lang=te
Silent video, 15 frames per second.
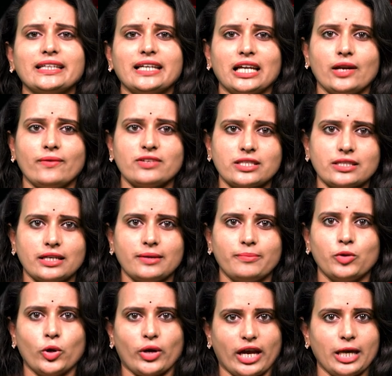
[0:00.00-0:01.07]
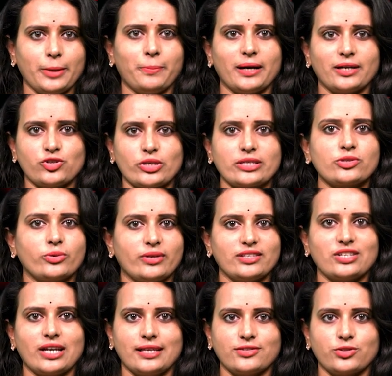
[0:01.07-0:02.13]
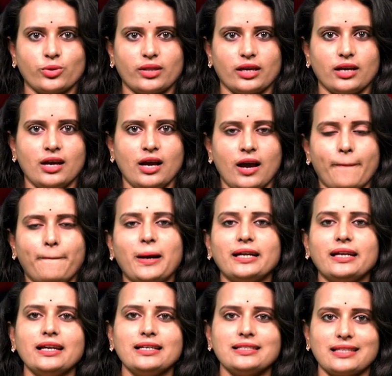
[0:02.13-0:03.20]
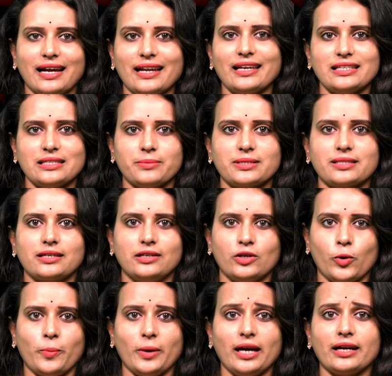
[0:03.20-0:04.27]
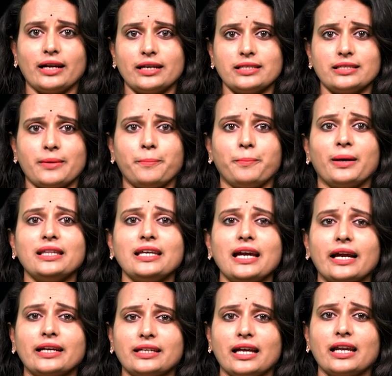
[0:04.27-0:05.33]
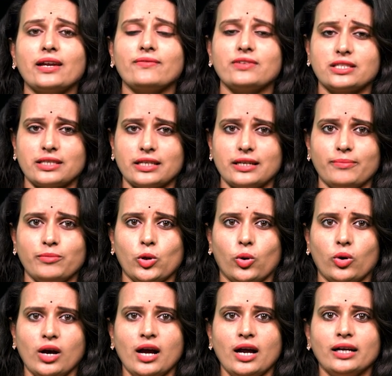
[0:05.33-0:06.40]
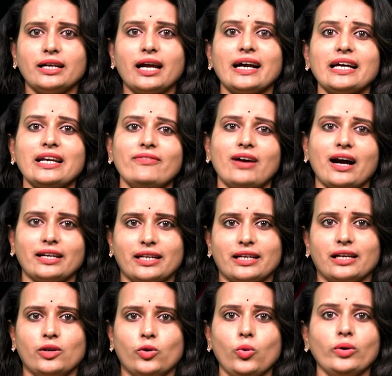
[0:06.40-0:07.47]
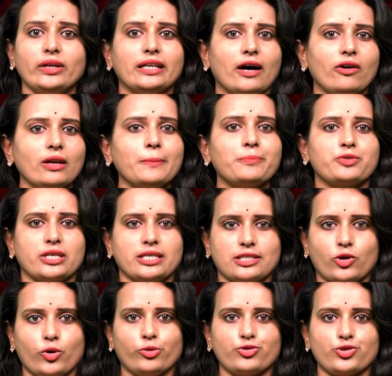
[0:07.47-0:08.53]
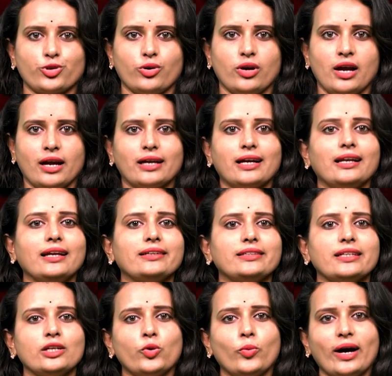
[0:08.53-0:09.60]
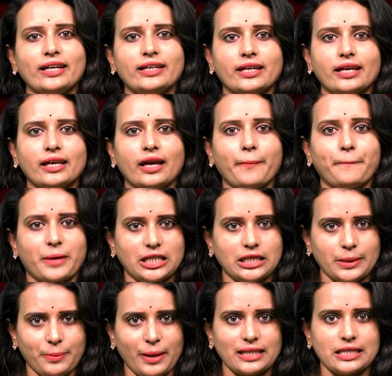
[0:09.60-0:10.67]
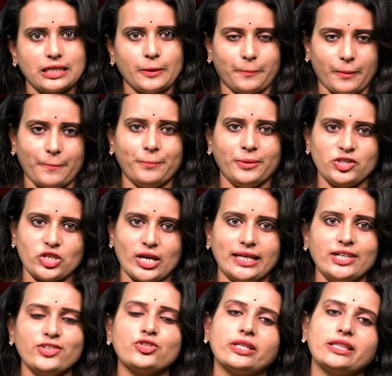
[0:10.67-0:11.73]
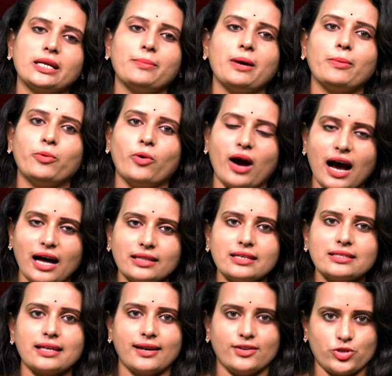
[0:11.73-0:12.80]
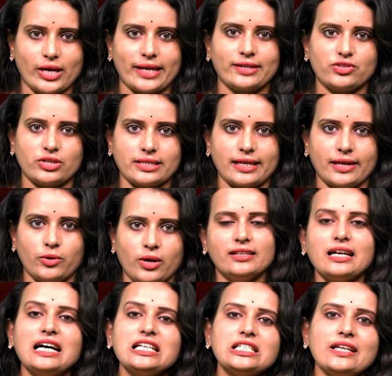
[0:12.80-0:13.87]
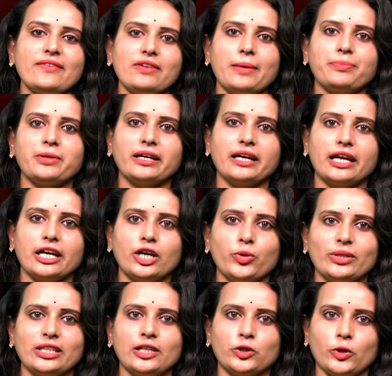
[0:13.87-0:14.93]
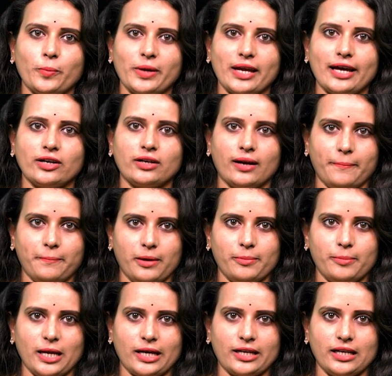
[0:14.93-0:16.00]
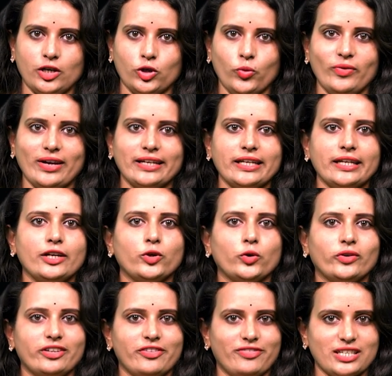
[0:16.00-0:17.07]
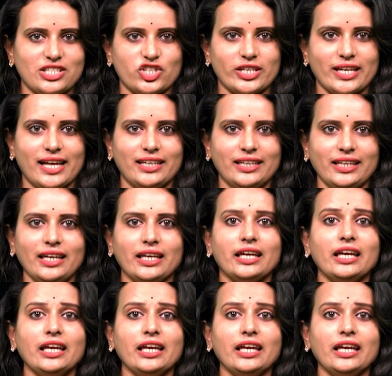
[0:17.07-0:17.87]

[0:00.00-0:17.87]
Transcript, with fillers: హెక్టార్ల విస్తీర్ణంలో ఏర్పాటు చేసుకునే ఛాన్స్ ఉంది పట్టణ స్థానిక సంస్థల లోపల కనీసం పది హెక్టార్ల విస్తీర్ణంలో నగర వాటికలు డెవలప్ చేసుకోవచ్చు కలెక్టర్లు వాటికి ప్రతిపాదనలు పంపి పంపించాలని చంద్రబాబు ఆదేశాలు జారీ చేశారు రాష్ట్ర వ్యాప్తంగా రెండు వందల తొంభై ఆరు కంపా బ్లాకులను వెంటనే నోటిఫై చేయాలని